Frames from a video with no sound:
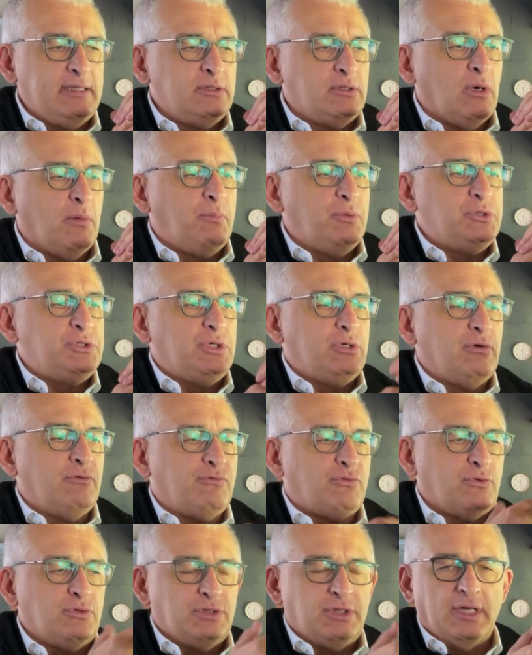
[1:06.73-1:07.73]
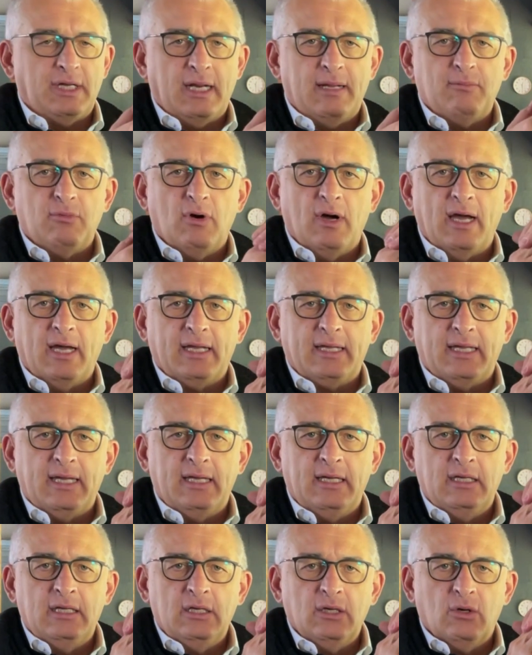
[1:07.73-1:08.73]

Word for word: dopo ci confronteremo anche